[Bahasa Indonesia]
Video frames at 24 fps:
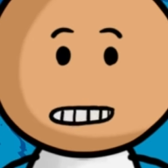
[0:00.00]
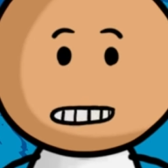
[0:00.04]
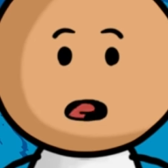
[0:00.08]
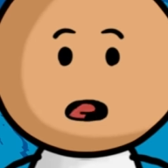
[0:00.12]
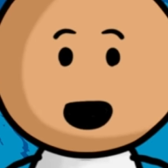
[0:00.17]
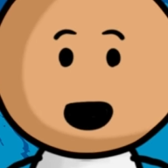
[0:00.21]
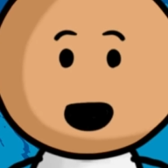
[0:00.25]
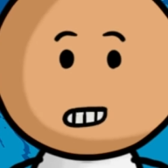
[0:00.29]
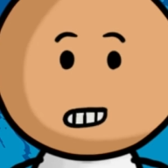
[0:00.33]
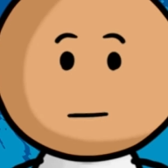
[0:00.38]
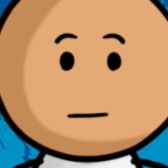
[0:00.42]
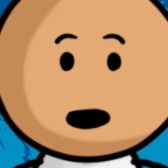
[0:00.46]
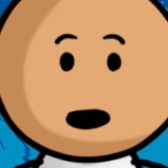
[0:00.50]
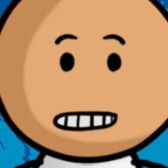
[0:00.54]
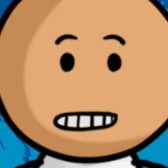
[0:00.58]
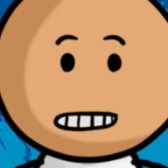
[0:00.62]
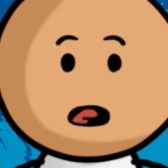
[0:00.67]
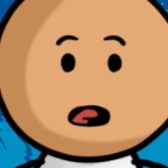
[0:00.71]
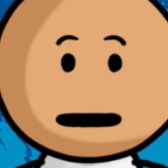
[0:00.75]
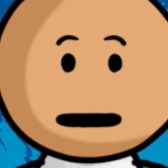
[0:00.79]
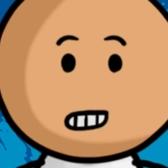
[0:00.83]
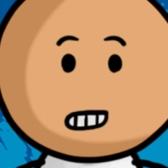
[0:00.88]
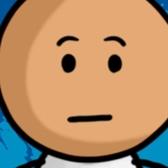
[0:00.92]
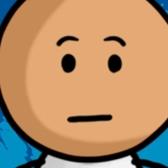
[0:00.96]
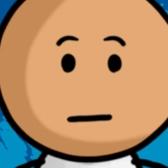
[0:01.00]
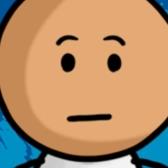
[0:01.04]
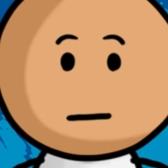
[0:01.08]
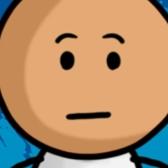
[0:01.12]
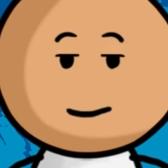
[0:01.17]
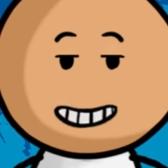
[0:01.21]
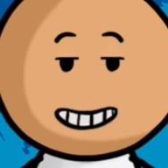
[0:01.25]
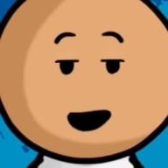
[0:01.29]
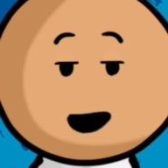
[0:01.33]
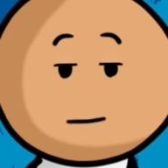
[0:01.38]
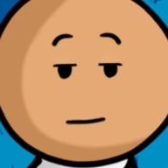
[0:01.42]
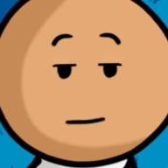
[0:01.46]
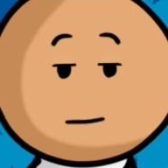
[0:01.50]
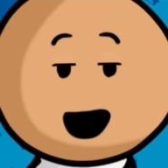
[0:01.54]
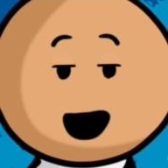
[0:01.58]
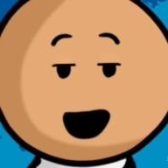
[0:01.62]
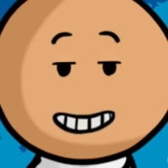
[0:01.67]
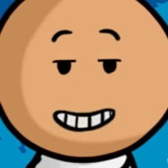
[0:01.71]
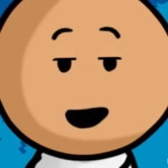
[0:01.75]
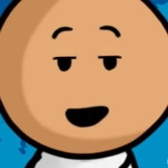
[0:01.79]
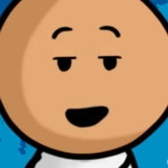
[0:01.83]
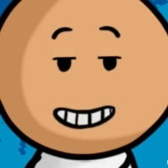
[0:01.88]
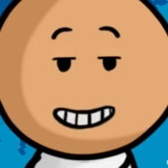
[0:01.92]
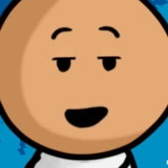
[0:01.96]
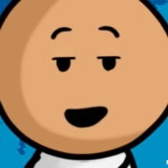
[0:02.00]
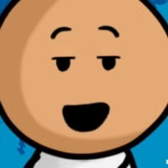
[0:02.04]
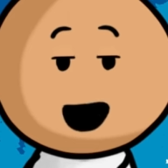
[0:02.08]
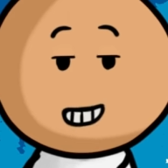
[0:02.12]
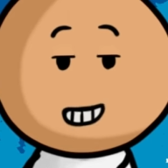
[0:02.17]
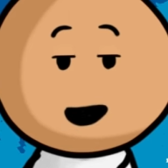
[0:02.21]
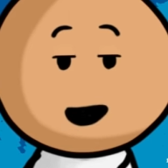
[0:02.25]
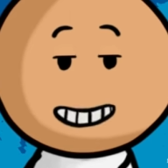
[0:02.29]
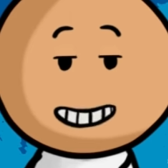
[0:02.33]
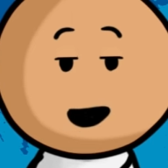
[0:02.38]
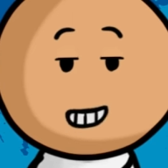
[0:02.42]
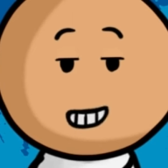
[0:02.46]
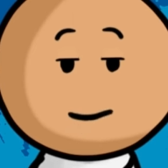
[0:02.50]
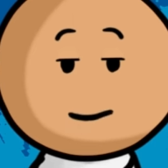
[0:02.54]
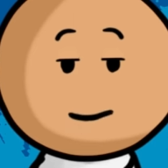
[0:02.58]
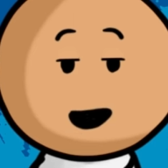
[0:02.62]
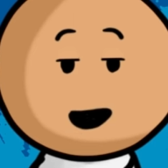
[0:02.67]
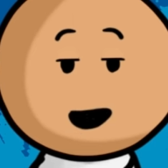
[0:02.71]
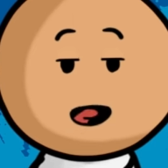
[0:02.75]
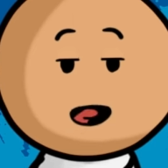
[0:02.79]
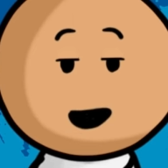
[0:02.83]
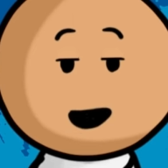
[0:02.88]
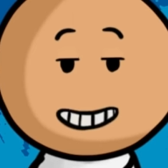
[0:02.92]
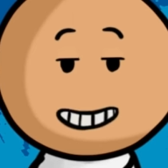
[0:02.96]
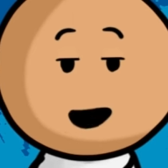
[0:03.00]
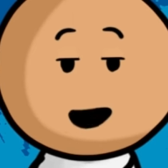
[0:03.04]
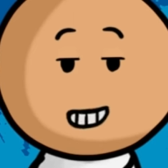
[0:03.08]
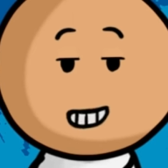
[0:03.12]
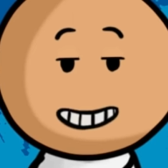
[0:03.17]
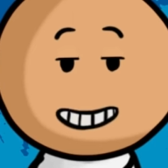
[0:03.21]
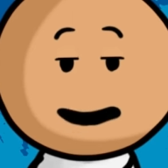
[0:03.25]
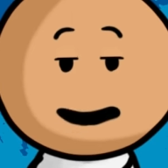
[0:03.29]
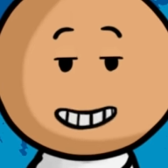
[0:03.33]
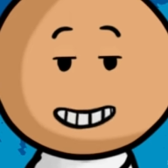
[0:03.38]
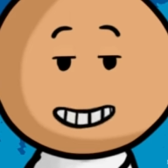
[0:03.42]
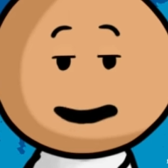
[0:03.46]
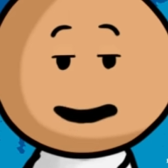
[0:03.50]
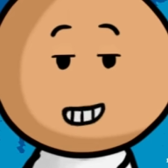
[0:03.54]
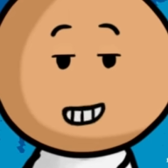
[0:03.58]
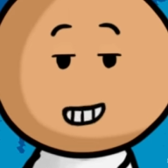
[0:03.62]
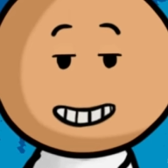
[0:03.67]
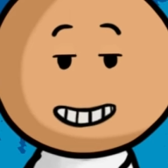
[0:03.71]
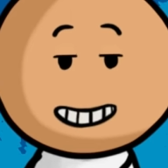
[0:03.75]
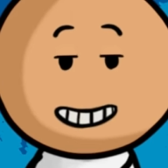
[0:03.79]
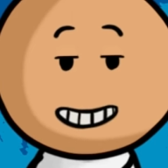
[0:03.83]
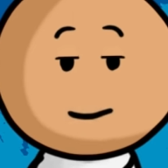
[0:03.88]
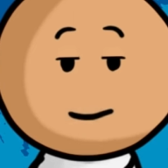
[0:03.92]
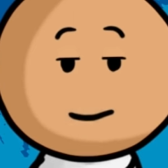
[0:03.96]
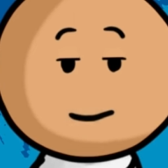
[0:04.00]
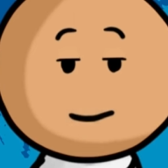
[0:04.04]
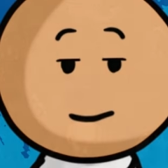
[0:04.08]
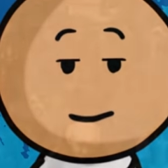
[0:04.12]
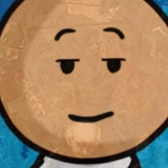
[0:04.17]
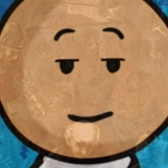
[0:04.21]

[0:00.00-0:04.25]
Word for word: oleh ajaran Marcion sampai harus disadarkan oleh Santo Justinus.